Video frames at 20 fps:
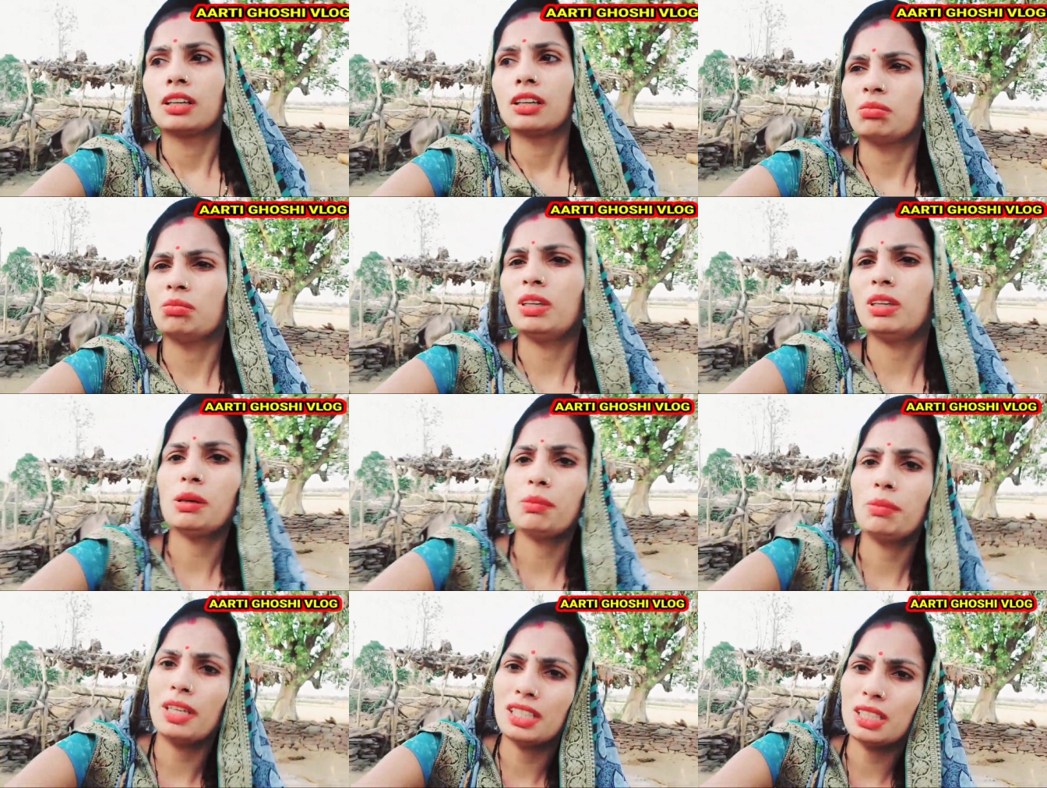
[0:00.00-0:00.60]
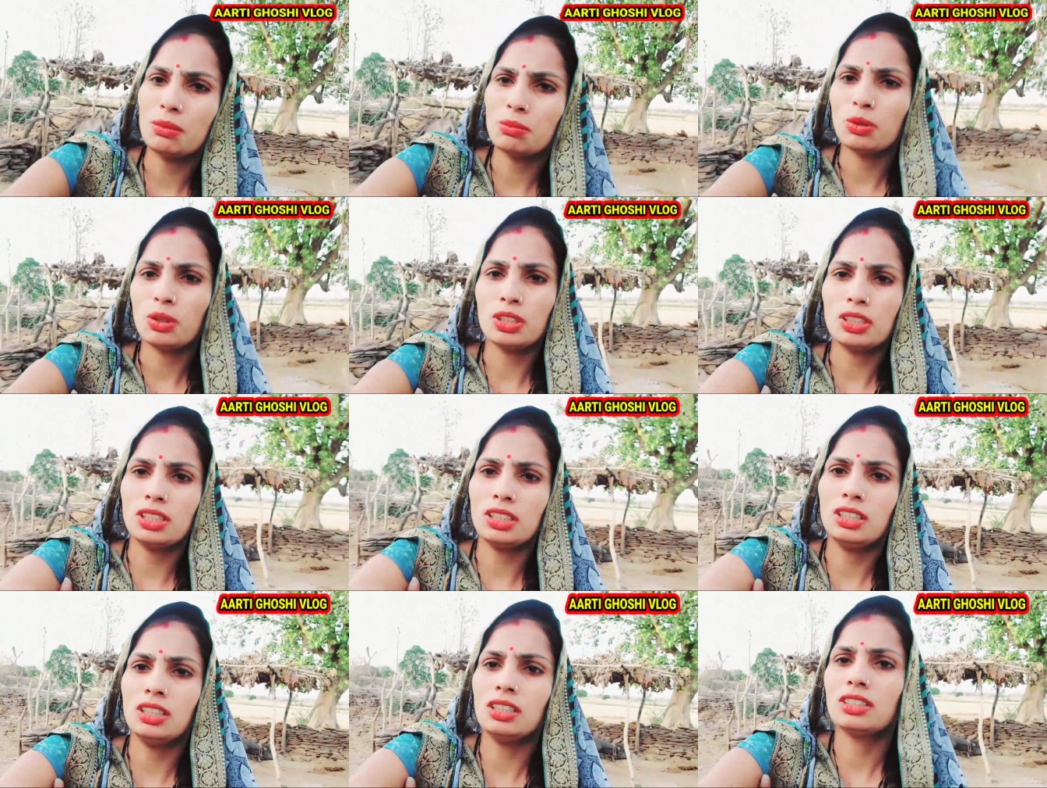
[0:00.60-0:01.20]
मतलब ऐसे
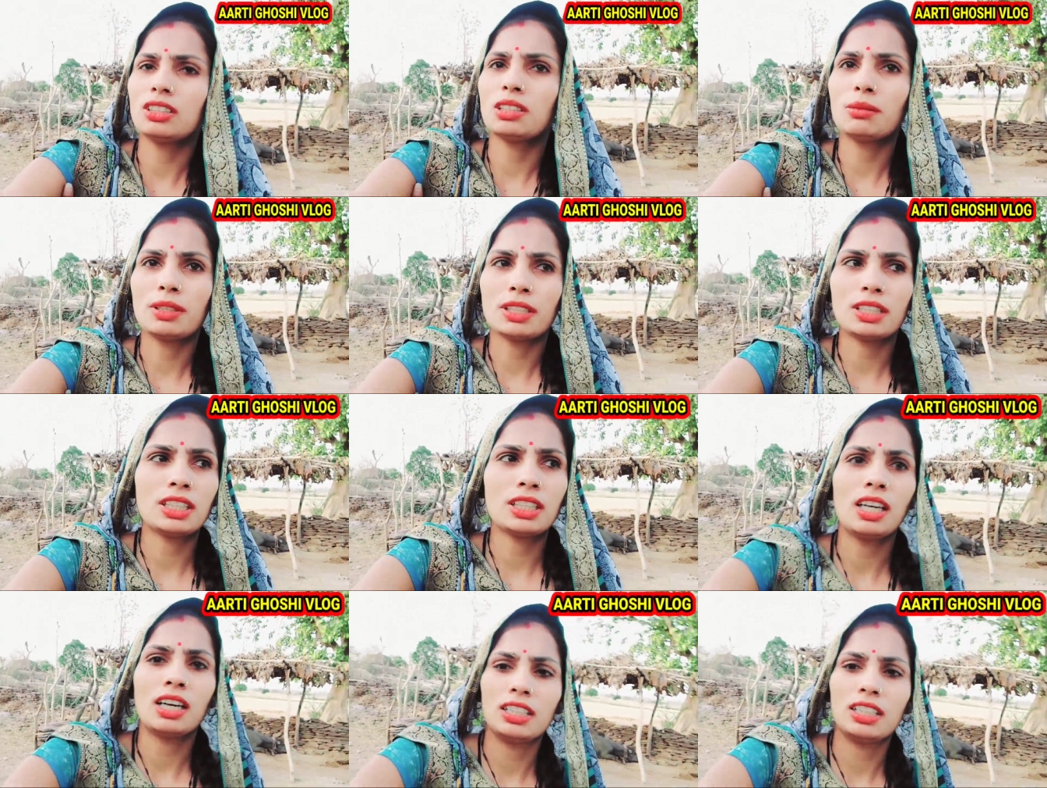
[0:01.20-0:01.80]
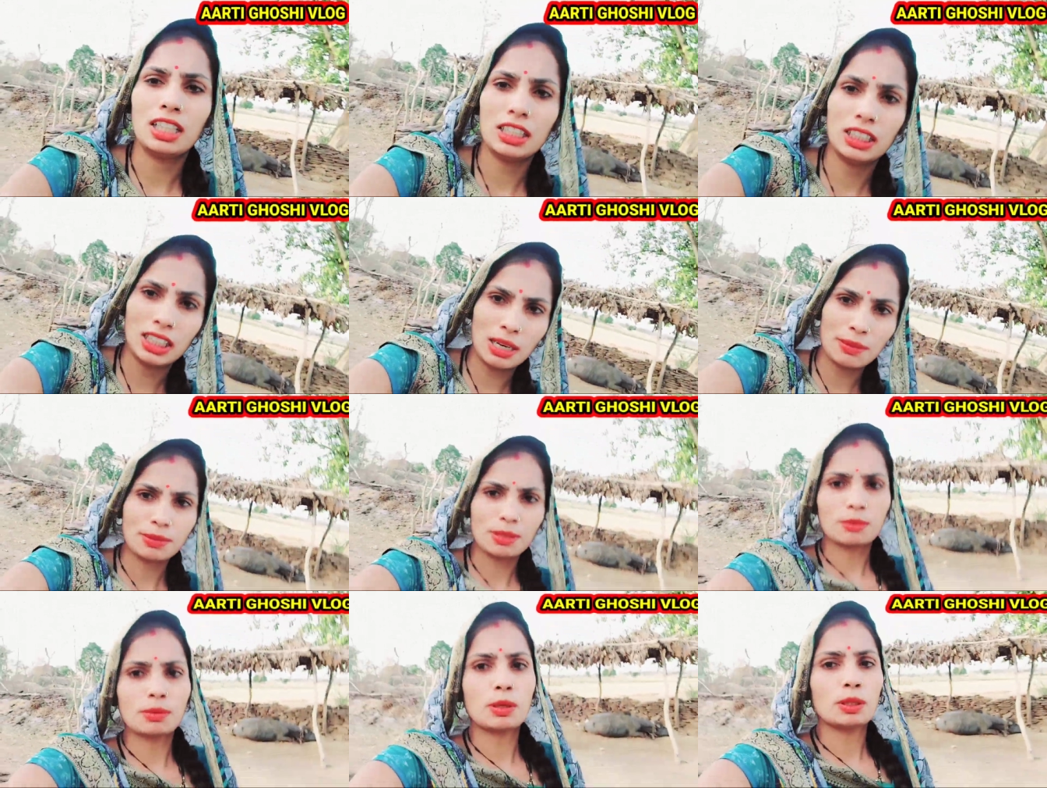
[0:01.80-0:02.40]
बहुत सी समस्याएं आ जाती
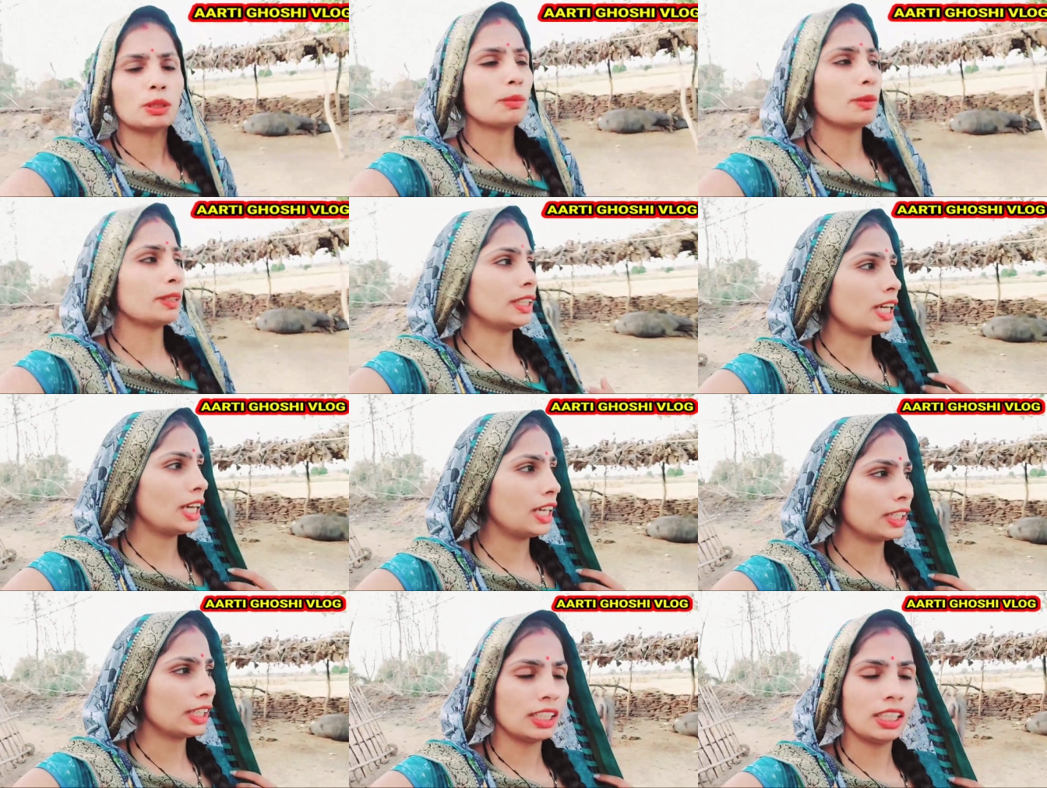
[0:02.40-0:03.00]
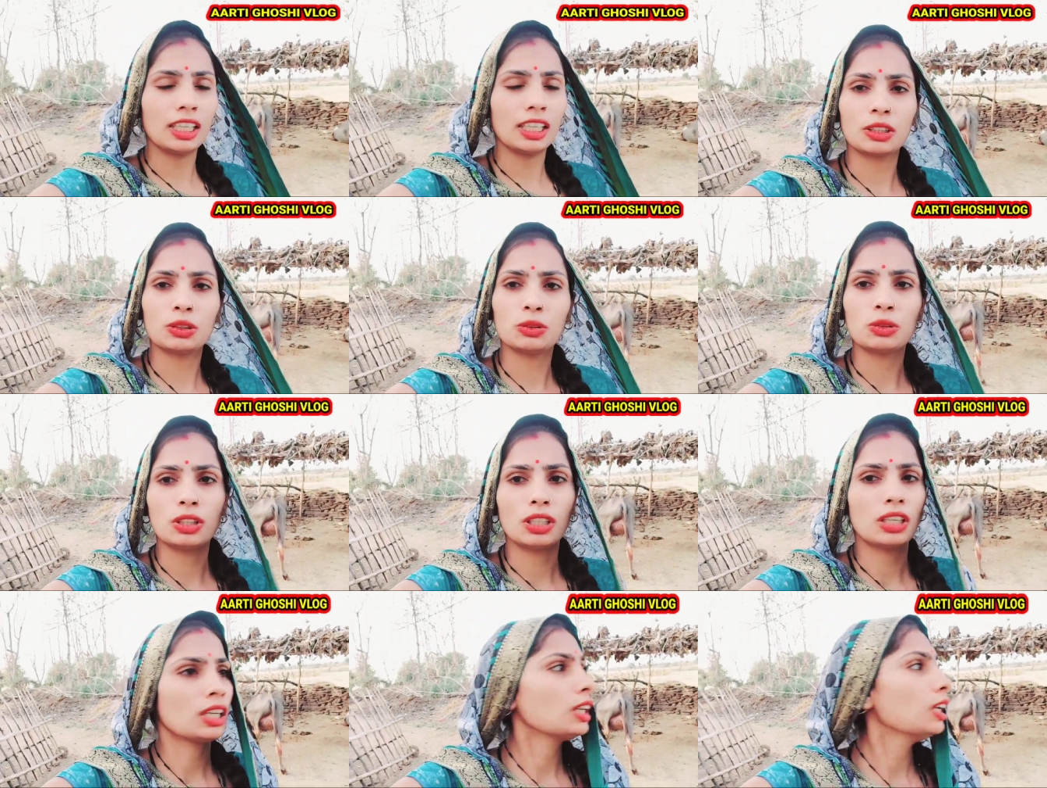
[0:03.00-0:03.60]
हैं आप सबको तो पता है कि एक
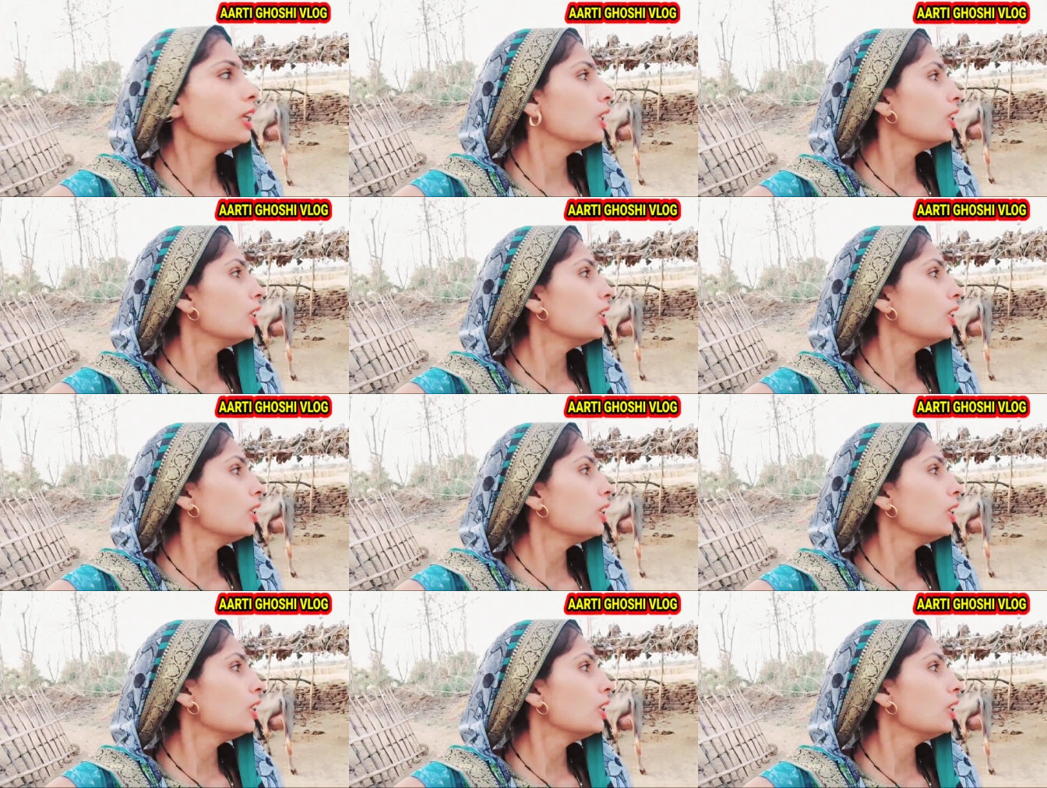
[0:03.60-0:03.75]
दूसरे